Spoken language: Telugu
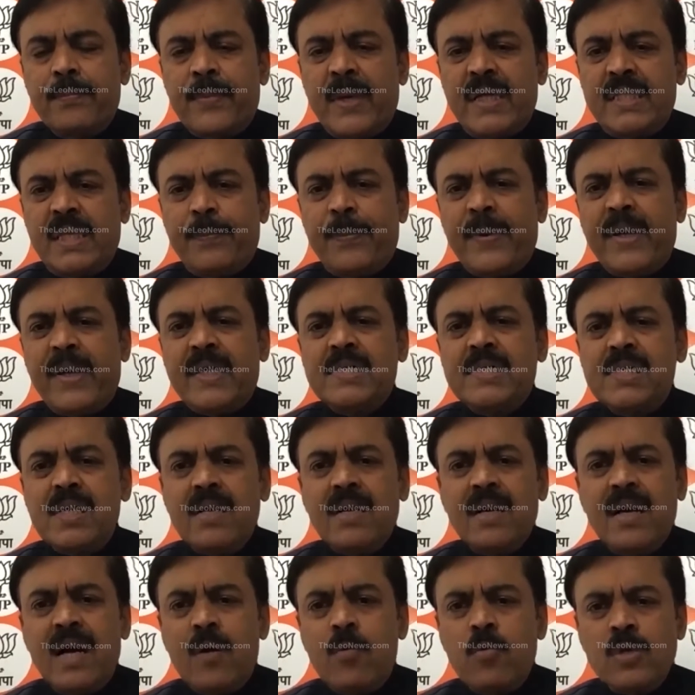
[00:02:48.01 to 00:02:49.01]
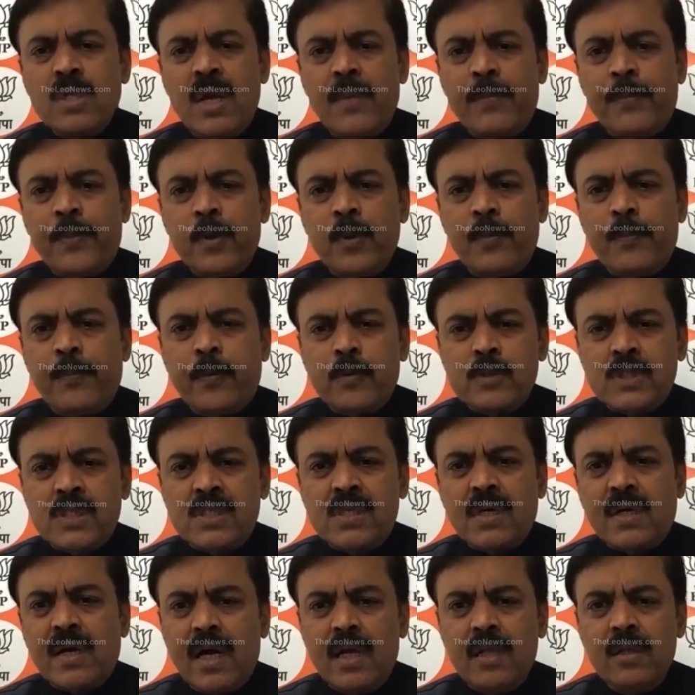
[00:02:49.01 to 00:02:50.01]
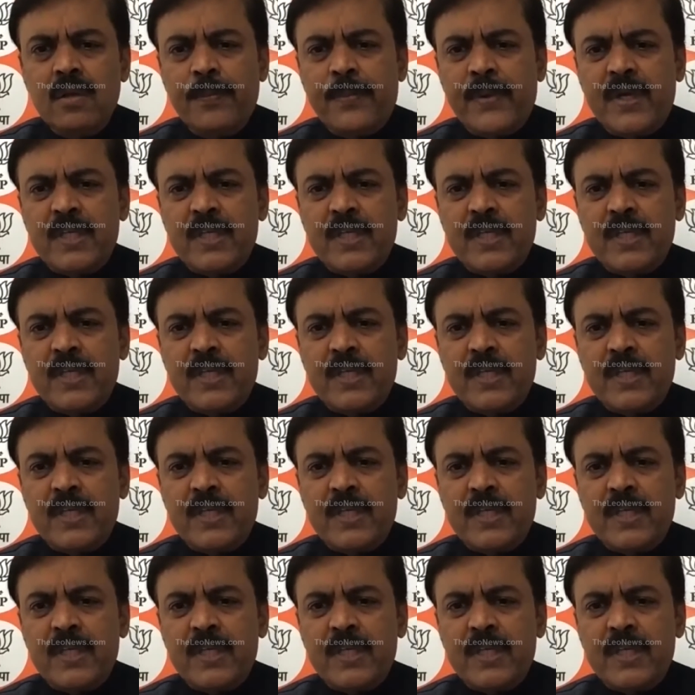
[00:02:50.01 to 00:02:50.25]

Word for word: ప్రతిపక్షంగా ఉన్నప్పుడు పుస్తకాలు